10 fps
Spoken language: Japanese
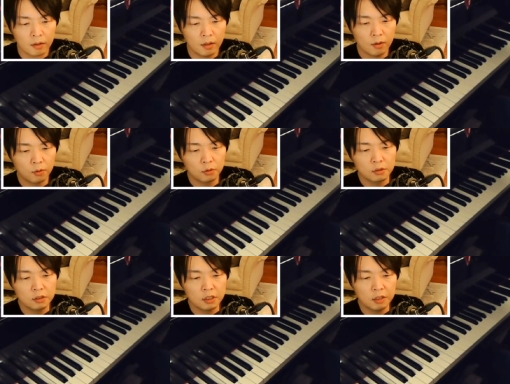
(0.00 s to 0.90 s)
で、この
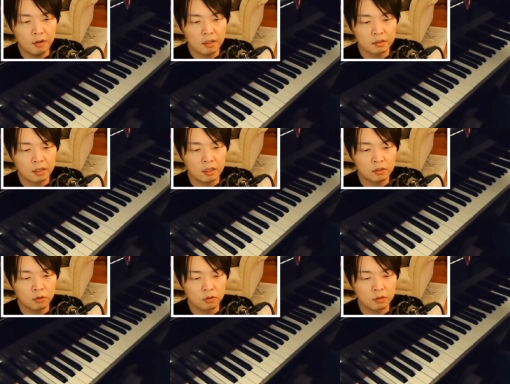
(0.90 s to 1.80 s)
続きは最
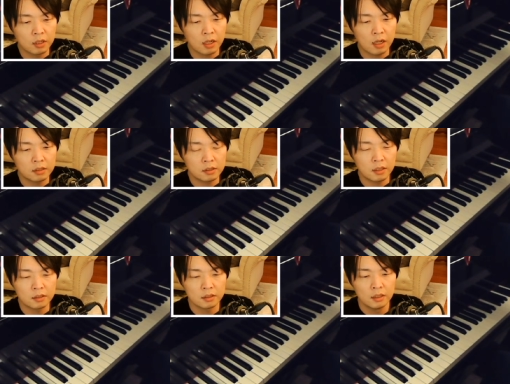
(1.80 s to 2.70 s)
初の繰り返し
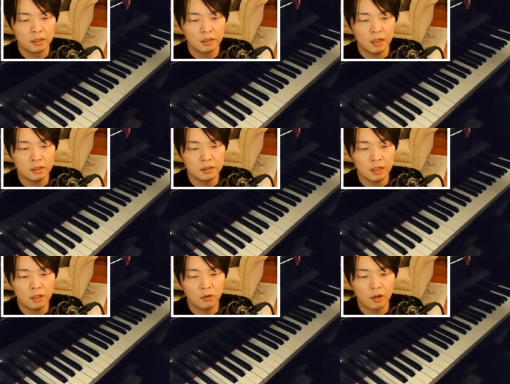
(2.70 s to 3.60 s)
です。内
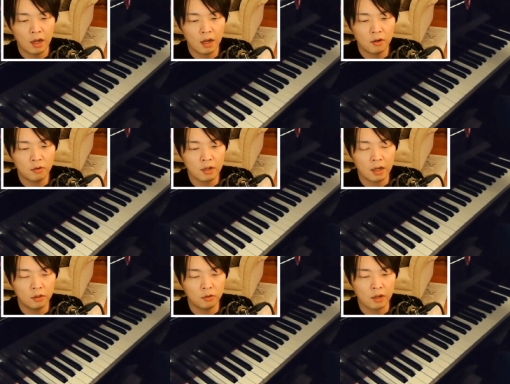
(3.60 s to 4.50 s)
製の半音
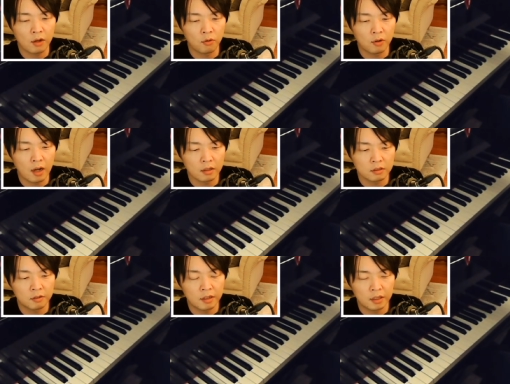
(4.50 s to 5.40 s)
階の加工が
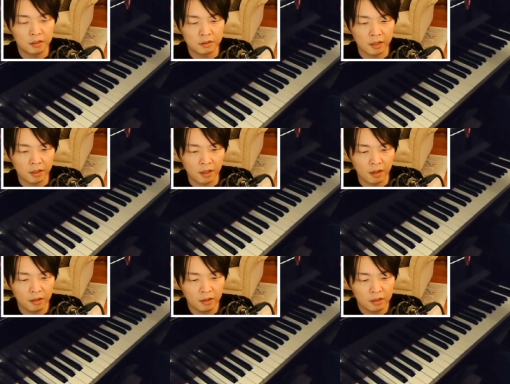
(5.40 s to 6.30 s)
加わっているだけ
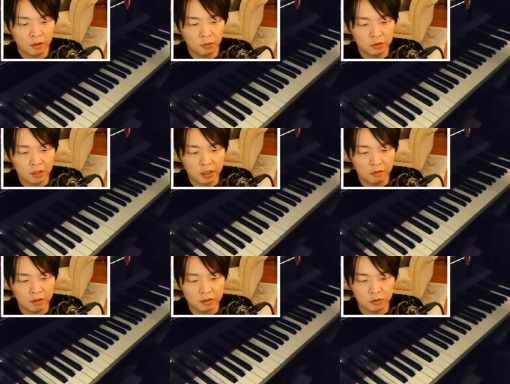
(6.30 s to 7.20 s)
で、基本的に
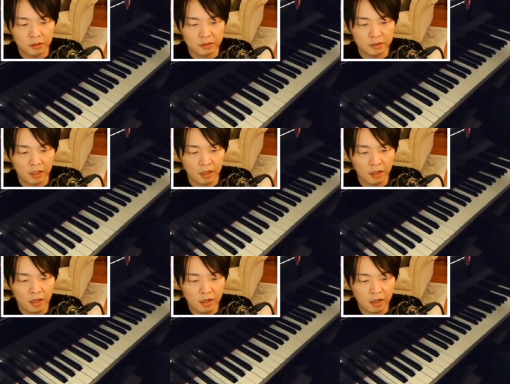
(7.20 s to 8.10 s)
は一緒ですね。
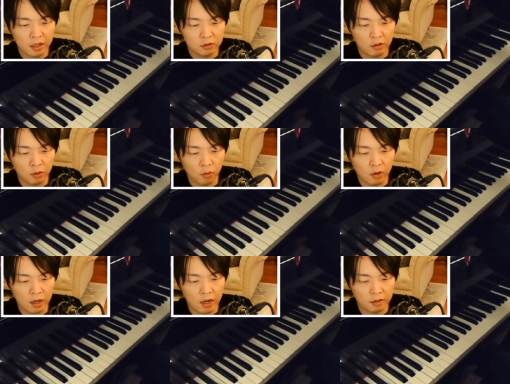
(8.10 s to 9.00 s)
変化があるのはここ
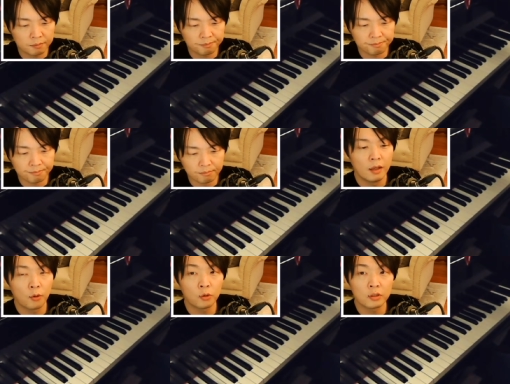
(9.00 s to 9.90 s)
から
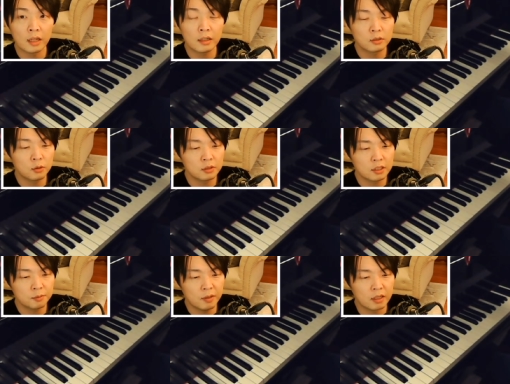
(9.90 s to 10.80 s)
この7小
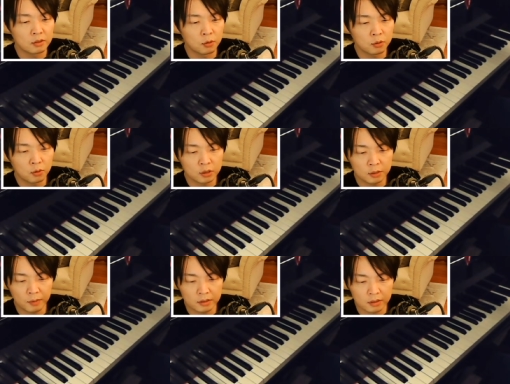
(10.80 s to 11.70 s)
節目に相当し
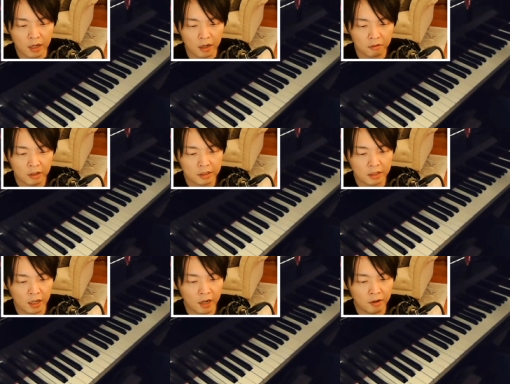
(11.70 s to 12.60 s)
ますが、和声
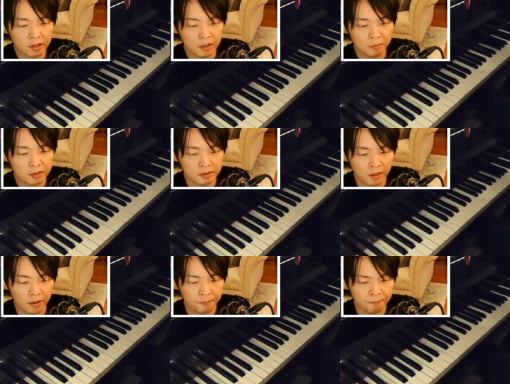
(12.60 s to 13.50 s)
が変わっています
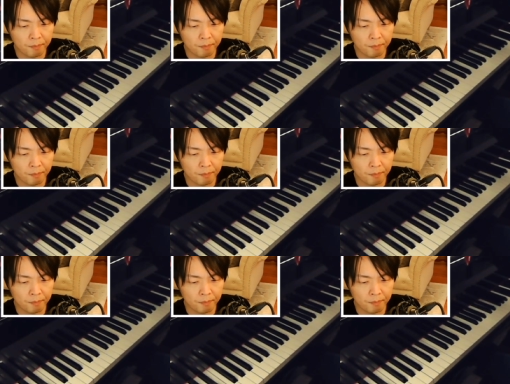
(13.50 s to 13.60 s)
ね。